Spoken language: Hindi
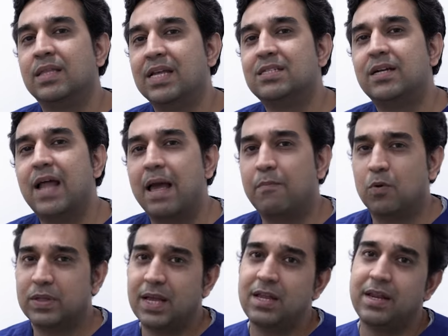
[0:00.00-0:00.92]
तीसरा टाइप
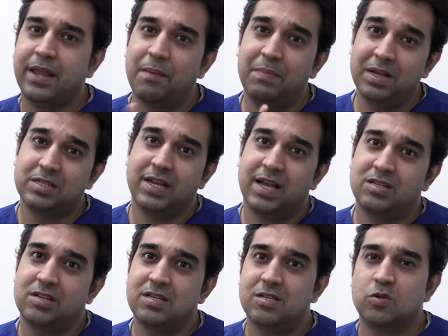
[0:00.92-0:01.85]
होती है इनके बीच की
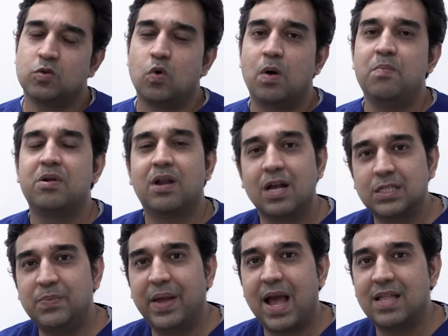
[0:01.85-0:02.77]
चीज़ इसको हम
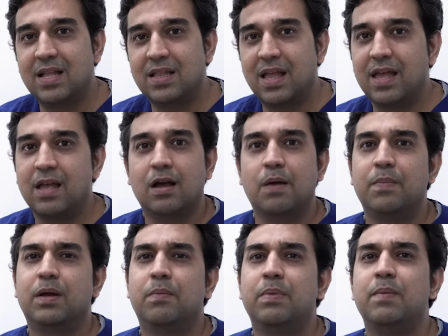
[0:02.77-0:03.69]
ट्रंक्स भी कह देते हैं या
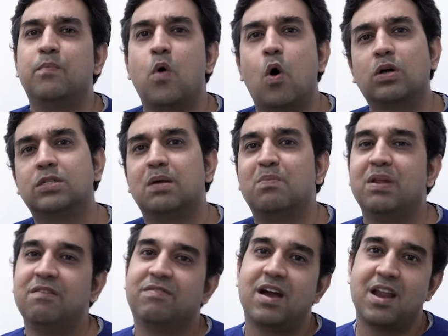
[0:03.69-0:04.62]
कभी कभी बॉक्सर
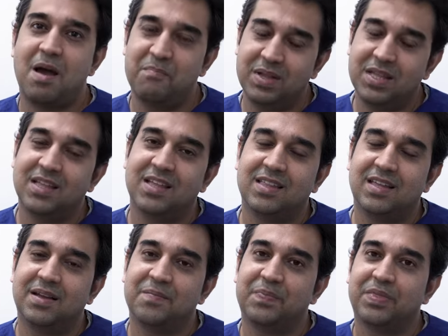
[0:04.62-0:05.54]
ब्रीफ का नाम भी दे देते हैं